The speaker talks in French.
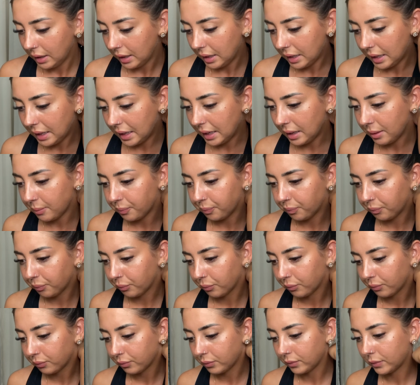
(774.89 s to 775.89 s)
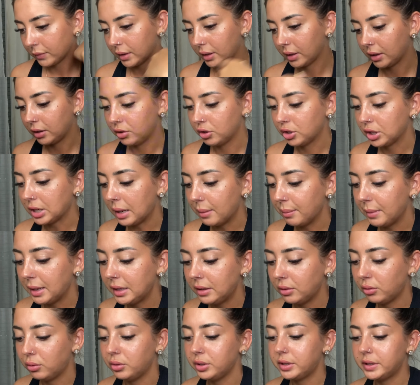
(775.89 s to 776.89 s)
Et je ramène
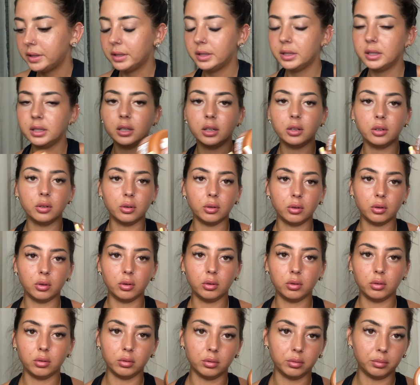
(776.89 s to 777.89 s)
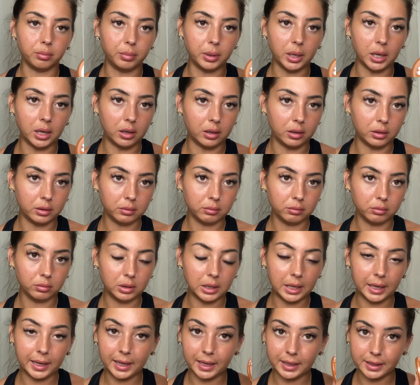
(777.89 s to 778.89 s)
aussi ben, de
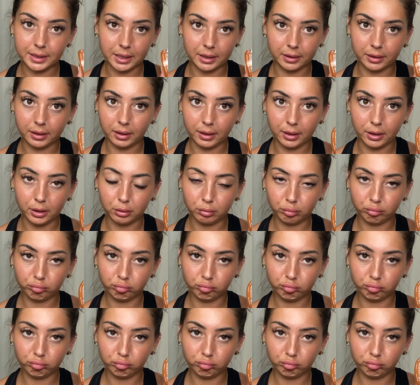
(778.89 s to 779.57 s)
la graisse à traire.